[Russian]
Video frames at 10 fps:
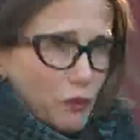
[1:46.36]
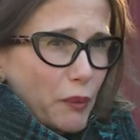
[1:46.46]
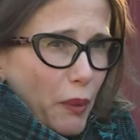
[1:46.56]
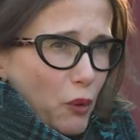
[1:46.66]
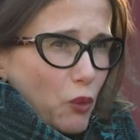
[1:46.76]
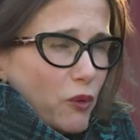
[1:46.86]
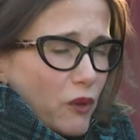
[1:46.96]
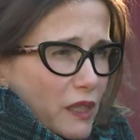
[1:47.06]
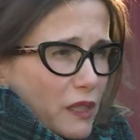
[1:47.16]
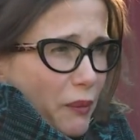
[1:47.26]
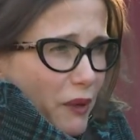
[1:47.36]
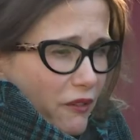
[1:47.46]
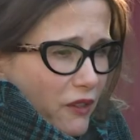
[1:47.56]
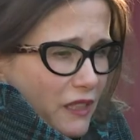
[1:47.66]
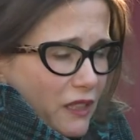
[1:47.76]
Мы попробовали это
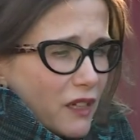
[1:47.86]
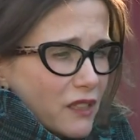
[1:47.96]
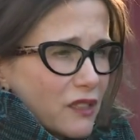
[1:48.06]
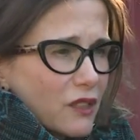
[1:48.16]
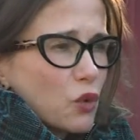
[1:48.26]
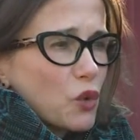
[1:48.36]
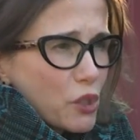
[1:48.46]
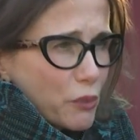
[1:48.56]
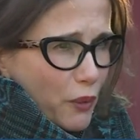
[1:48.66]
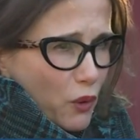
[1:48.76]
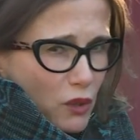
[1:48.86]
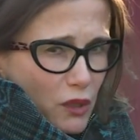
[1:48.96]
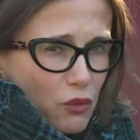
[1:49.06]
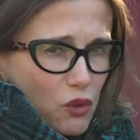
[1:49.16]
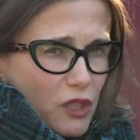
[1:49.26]
проверить. Оказывается, это очень
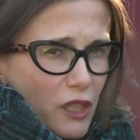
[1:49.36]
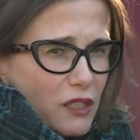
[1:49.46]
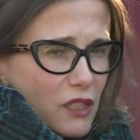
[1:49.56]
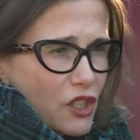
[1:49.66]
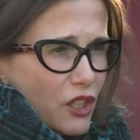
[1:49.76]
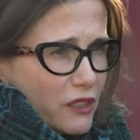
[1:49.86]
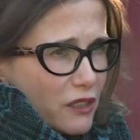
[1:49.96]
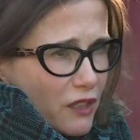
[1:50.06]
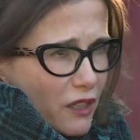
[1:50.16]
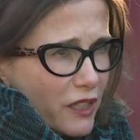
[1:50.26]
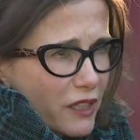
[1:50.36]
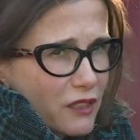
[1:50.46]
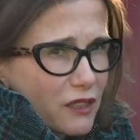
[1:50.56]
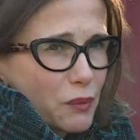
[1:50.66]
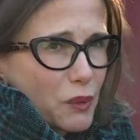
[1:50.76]
просто. Можно найти через интернет
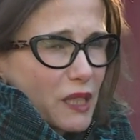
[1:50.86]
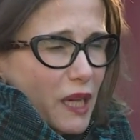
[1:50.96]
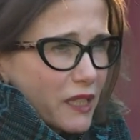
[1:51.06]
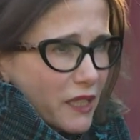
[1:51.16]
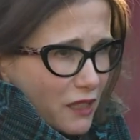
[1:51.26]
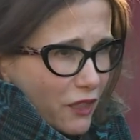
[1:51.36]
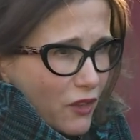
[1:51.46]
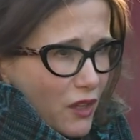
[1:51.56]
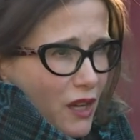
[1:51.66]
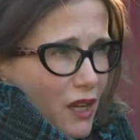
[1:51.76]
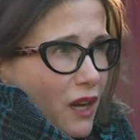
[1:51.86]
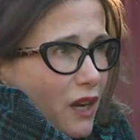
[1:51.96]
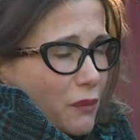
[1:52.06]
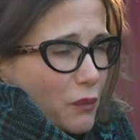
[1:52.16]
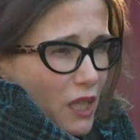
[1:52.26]
этих специалистов.
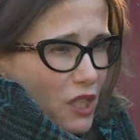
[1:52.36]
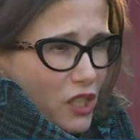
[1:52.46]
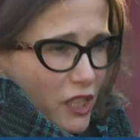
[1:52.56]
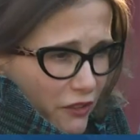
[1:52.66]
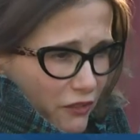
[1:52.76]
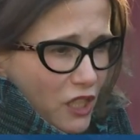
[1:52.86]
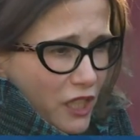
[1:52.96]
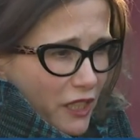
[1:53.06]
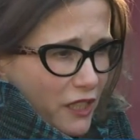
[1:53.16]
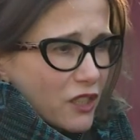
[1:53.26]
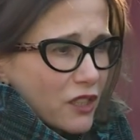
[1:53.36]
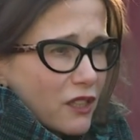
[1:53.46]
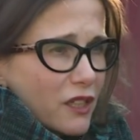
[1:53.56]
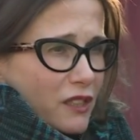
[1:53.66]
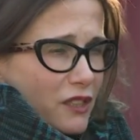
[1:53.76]
А, мы нашли, вышли на них,
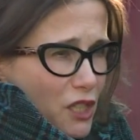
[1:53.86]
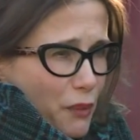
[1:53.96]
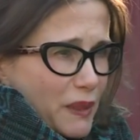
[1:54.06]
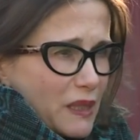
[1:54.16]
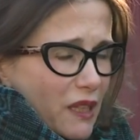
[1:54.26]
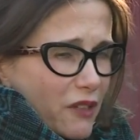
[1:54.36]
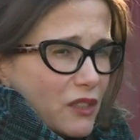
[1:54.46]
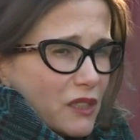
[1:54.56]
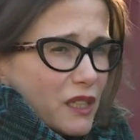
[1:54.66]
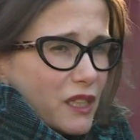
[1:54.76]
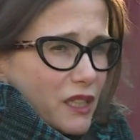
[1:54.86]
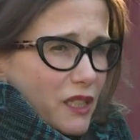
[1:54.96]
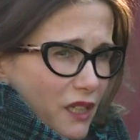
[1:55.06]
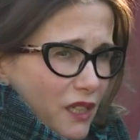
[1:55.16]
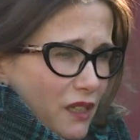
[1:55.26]
наши представители,
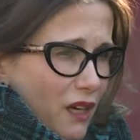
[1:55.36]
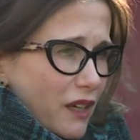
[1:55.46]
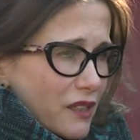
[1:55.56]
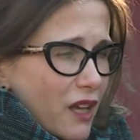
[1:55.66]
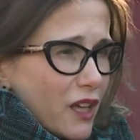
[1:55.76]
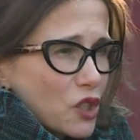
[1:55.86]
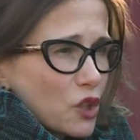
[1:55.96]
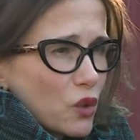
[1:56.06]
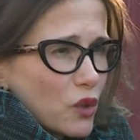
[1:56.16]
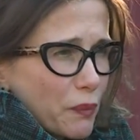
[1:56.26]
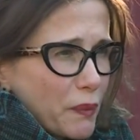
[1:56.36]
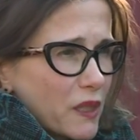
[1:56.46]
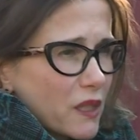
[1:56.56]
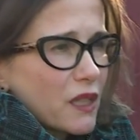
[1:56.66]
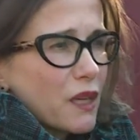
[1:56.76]
и оказалось, что
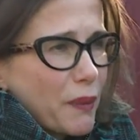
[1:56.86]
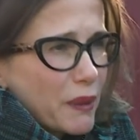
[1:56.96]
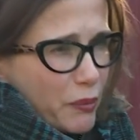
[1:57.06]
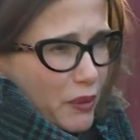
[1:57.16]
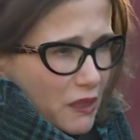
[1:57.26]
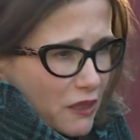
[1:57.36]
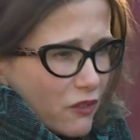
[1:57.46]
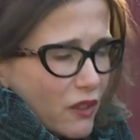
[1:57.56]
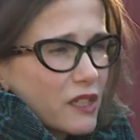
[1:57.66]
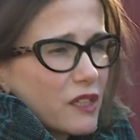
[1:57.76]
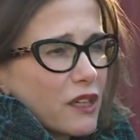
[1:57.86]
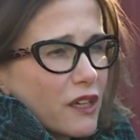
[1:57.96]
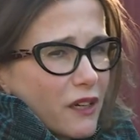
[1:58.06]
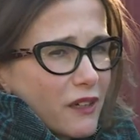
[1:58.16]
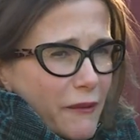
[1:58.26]
эксперты не подписывали,
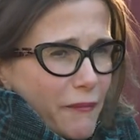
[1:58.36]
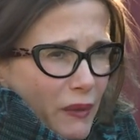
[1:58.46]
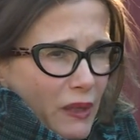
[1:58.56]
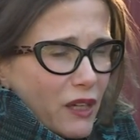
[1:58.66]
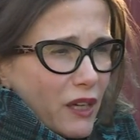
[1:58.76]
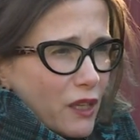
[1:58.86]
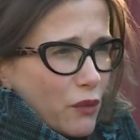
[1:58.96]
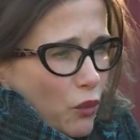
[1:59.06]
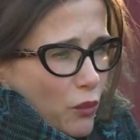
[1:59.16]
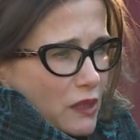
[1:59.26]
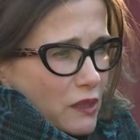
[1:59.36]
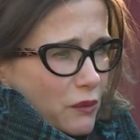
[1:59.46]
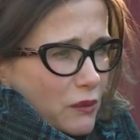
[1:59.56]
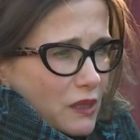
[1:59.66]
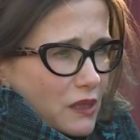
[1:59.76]
не, никаким
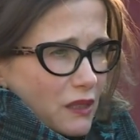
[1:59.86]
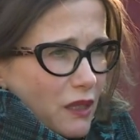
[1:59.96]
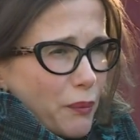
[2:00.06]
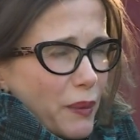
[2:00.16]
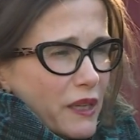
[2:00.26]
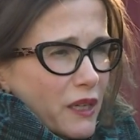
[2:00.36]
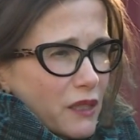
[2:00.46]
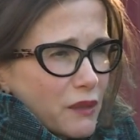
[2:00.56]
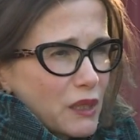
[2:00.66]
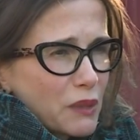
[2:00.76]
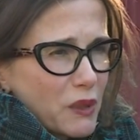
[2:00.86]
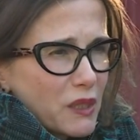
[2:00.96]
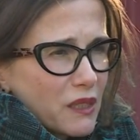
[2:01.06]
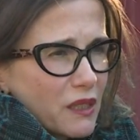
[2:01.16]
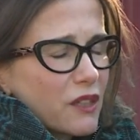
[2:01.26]
образом с компанией
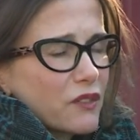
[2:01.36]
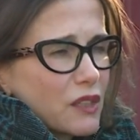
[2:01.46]
Академэкспертиза не